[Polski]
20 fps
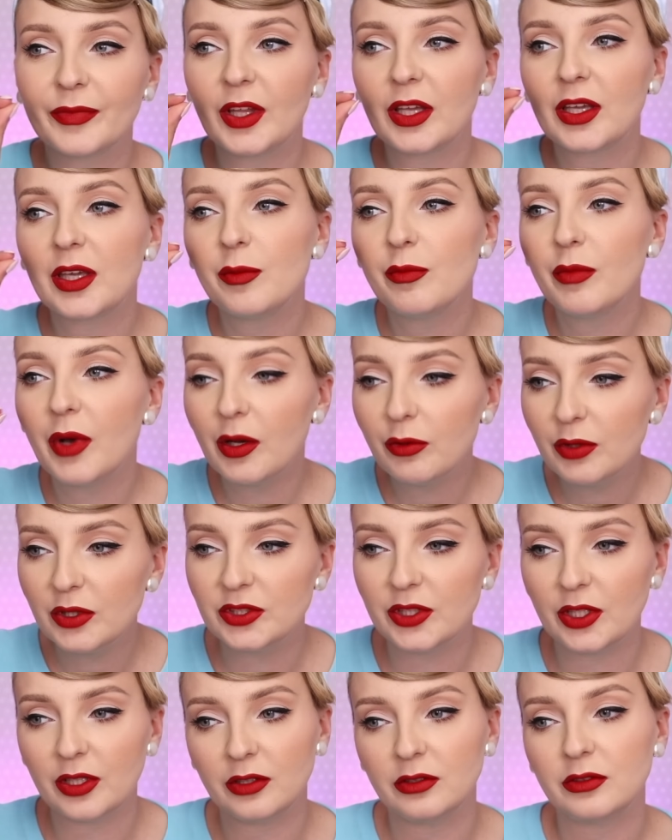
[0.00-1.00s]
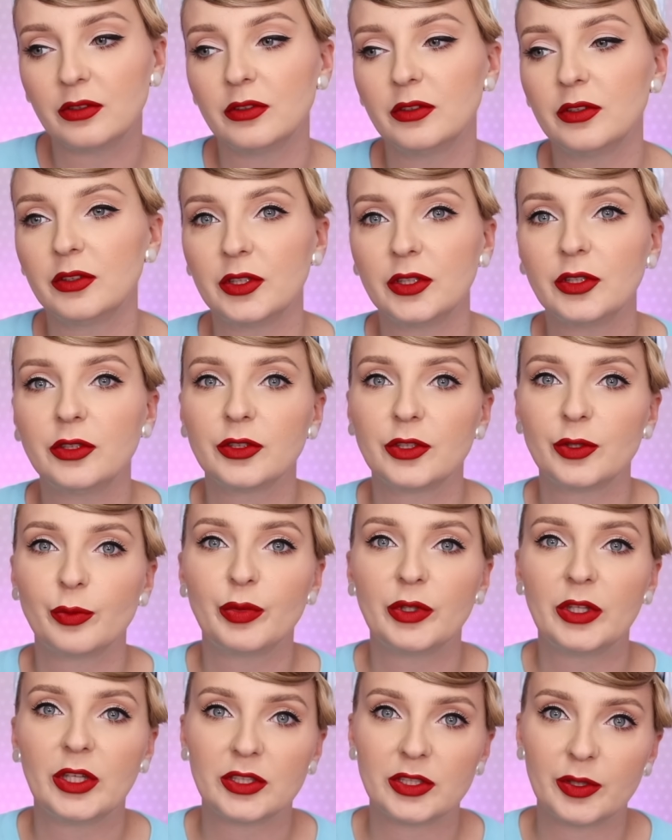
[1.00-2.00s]
takie małe ziarenko do tego,
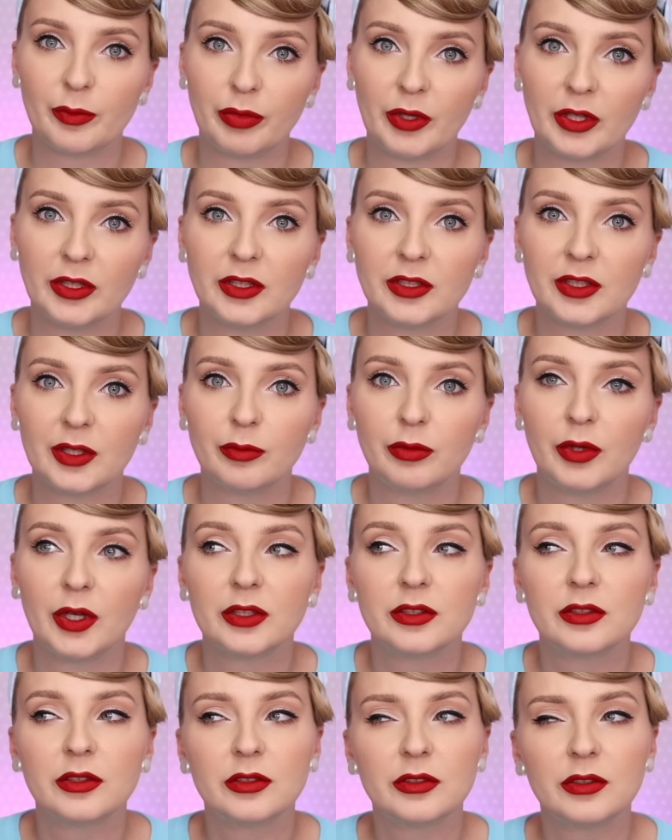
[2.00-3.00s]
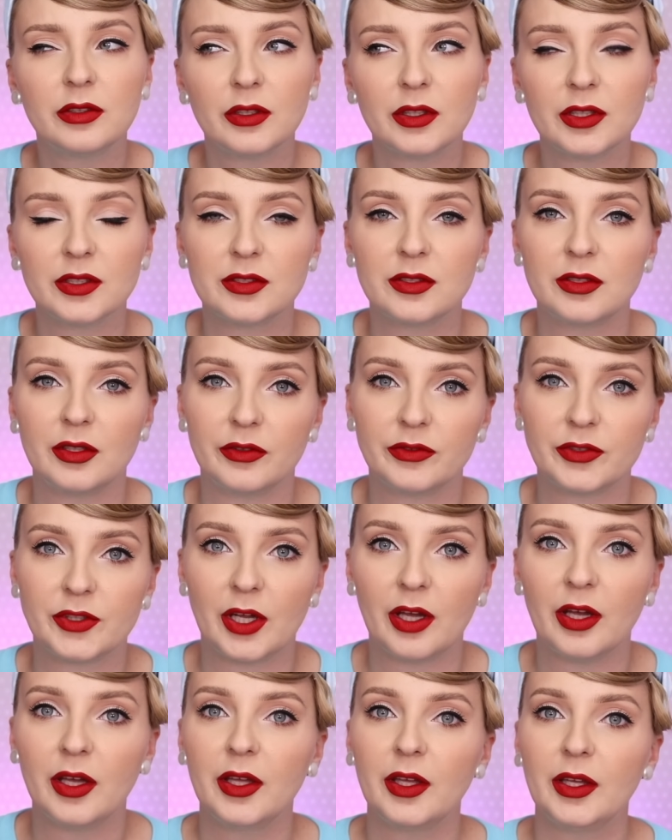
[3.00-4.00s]
żeby nasza planeta była trochę
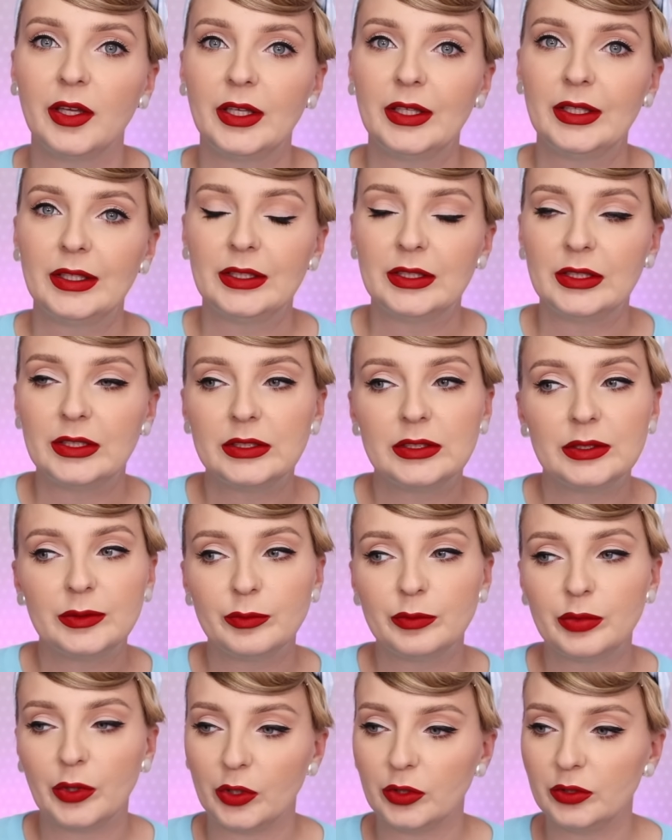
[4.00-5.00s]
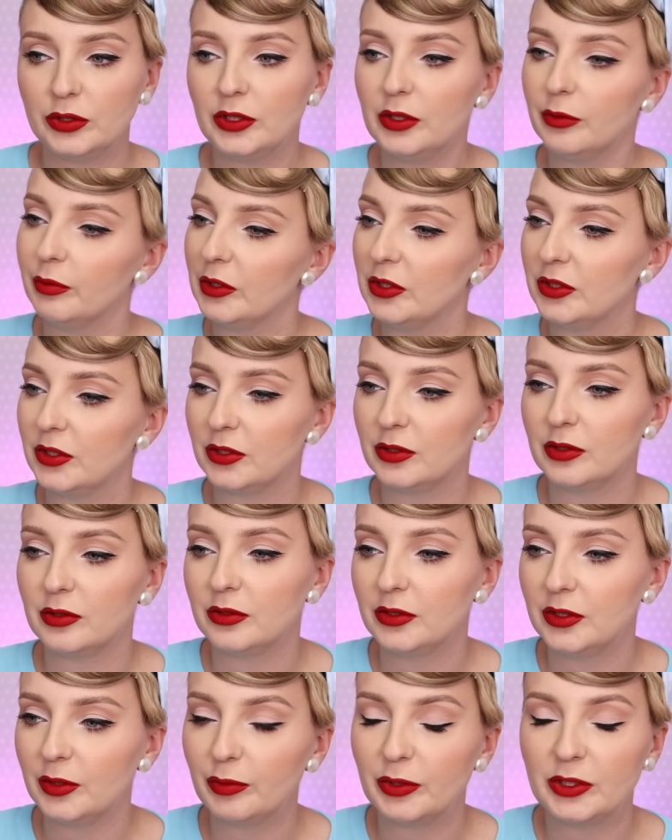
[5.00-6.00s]
zdrowsza. Y, bo nie, będzie,
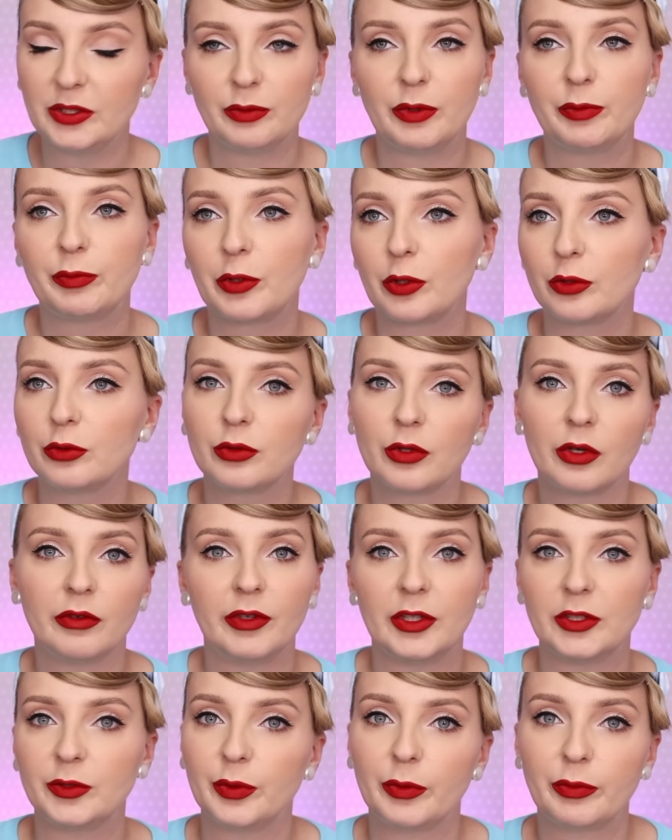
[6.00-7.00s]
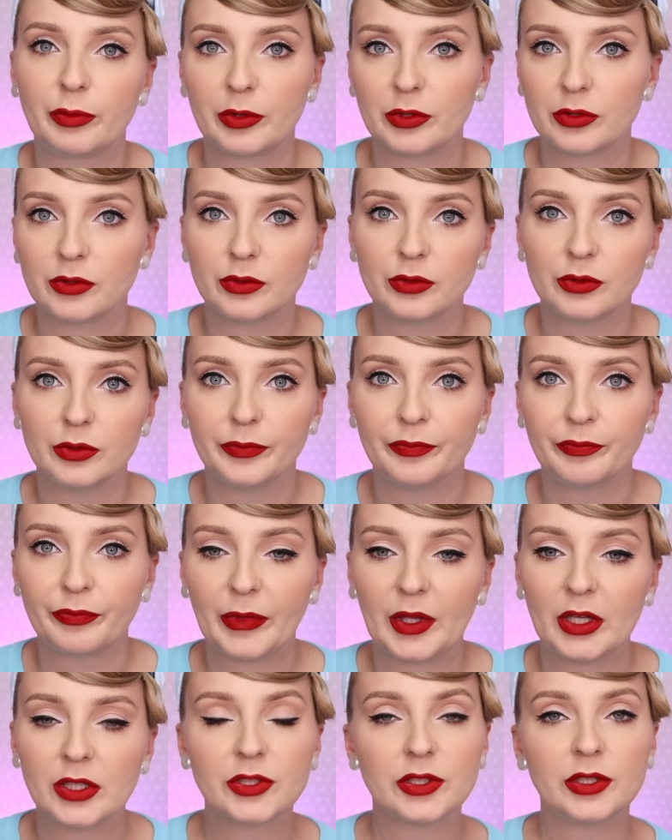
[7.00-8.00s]
nie będziemy produkować po prostu
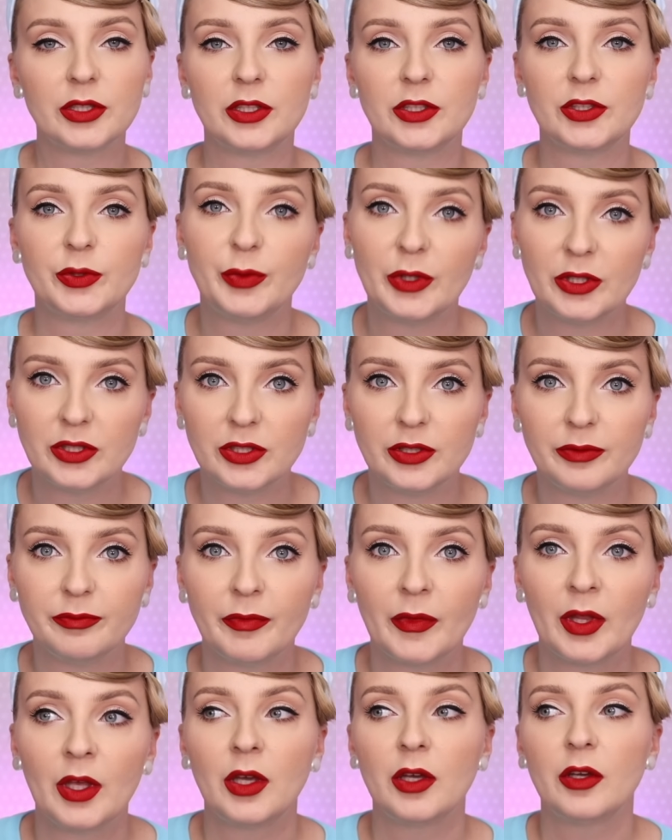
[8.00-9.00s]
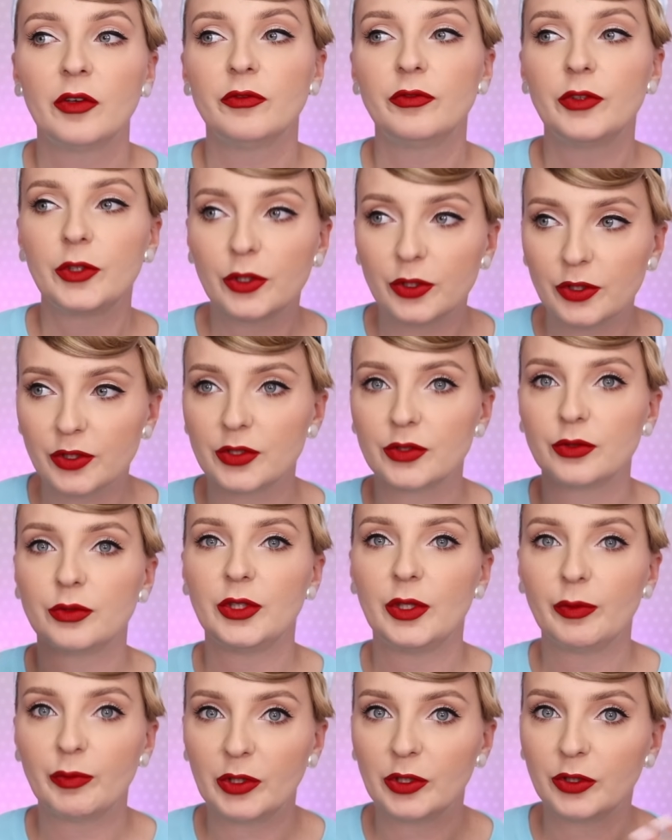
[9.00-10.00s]
aż tyle śmieci.
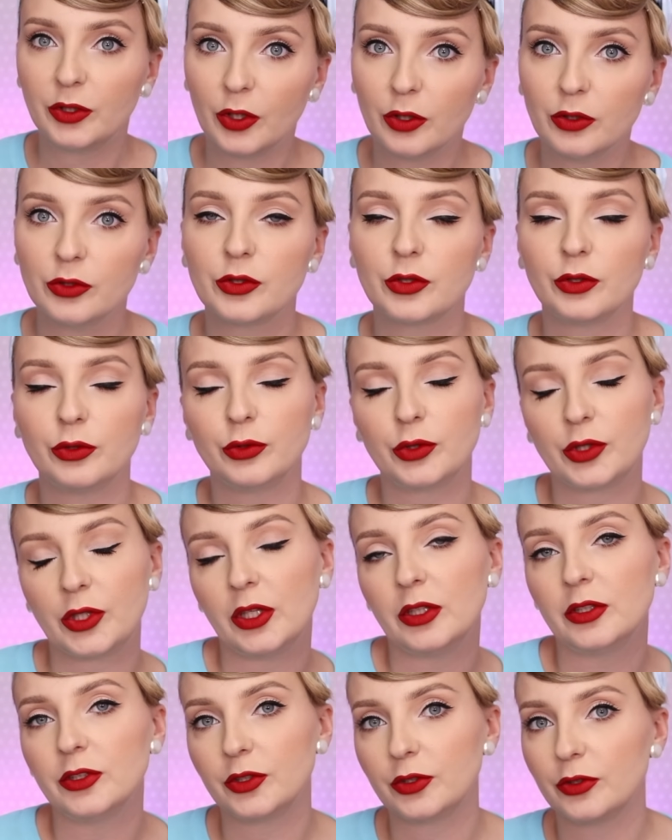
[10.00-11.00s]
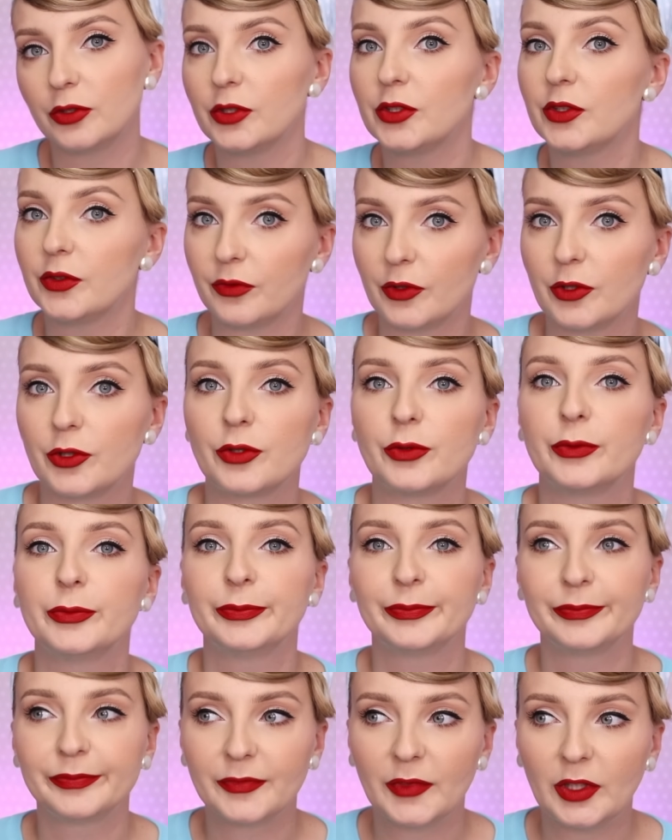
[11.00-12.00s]
Wykorzystujemy to, co już kiedyś ktoś stworzył
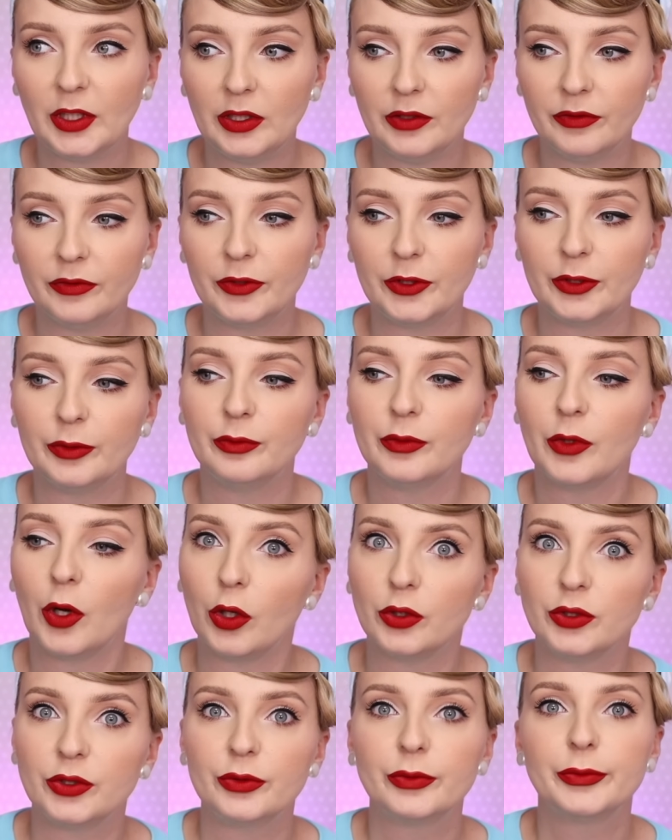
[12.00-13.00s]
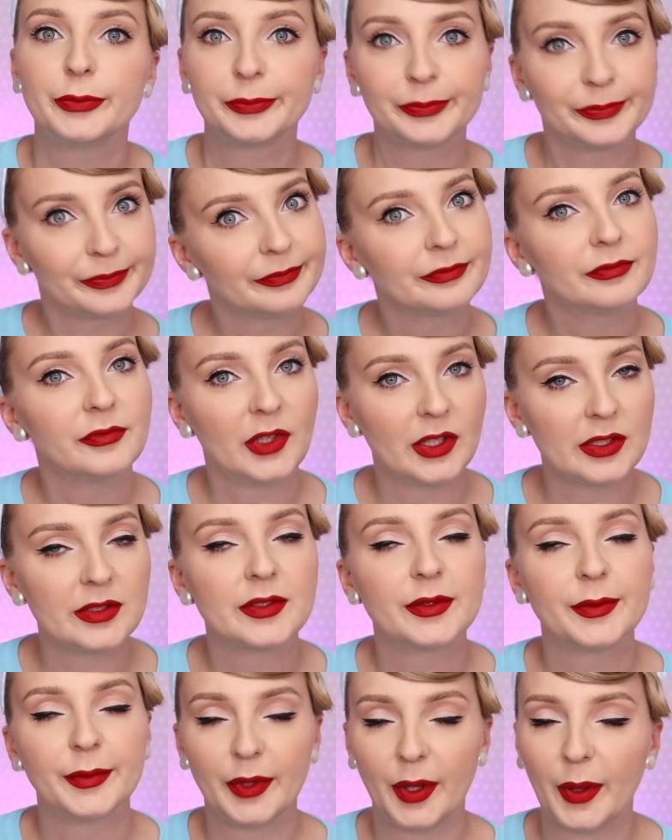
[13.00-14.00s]
i w tym chodził.
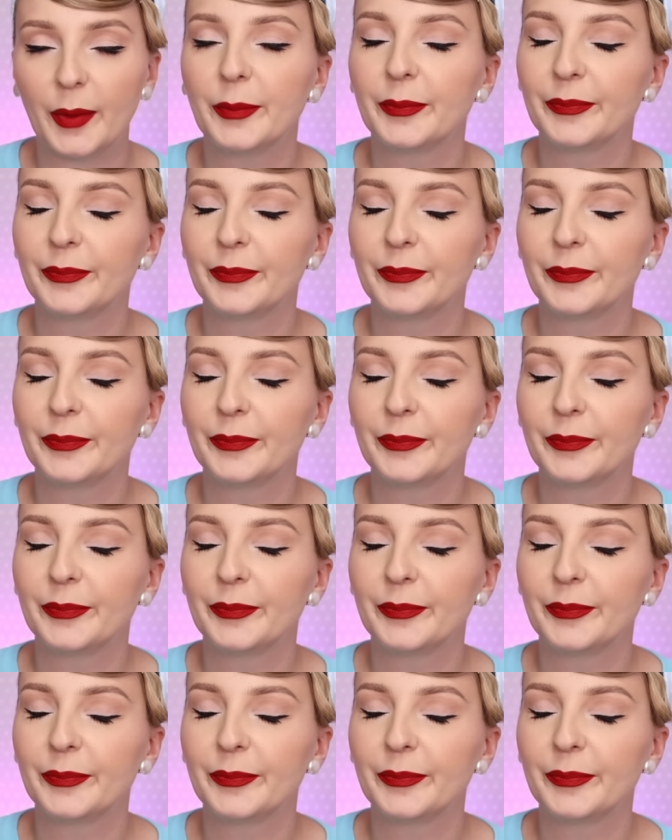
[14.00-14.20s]
Więc no.